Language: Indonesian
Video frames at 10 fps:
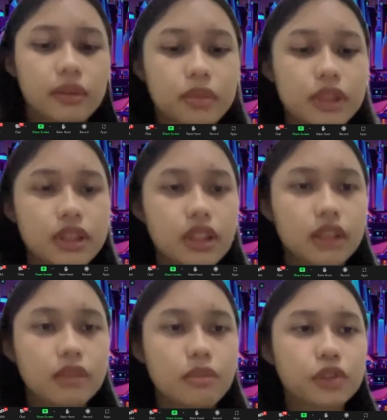
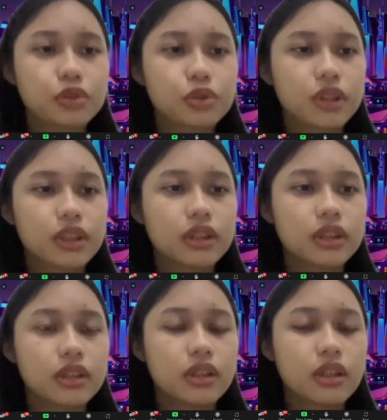bisa dimasukkan
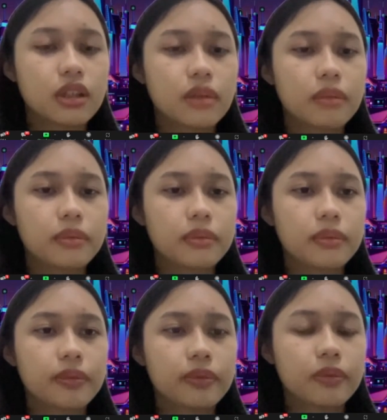ke
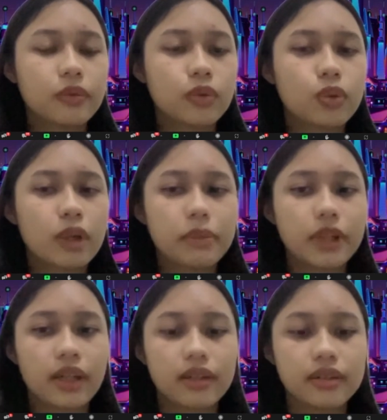dalam web
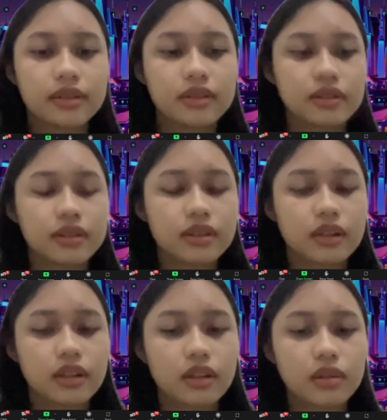ya
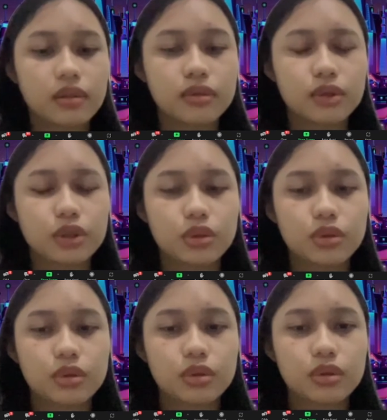kalau
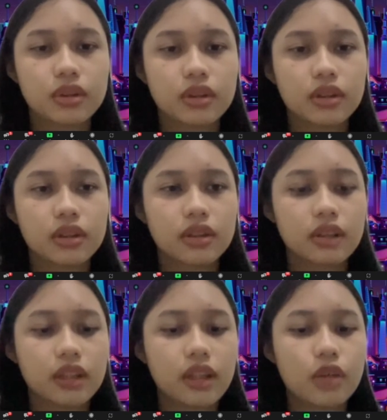itu
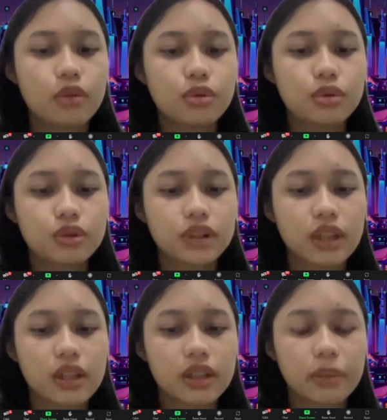nah ini aku
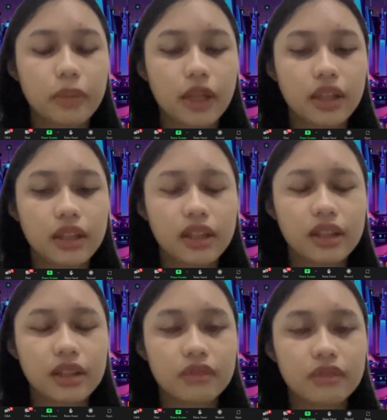jarang nih pakai
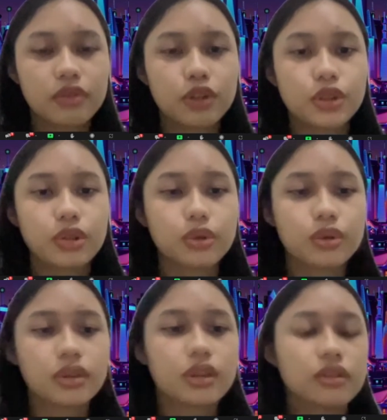yang video
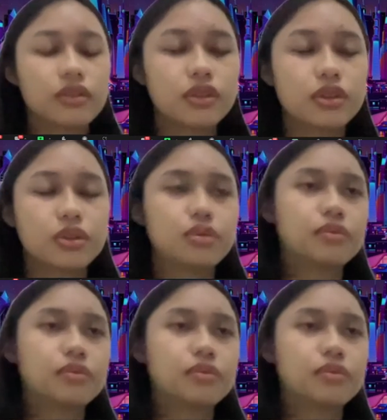kalau video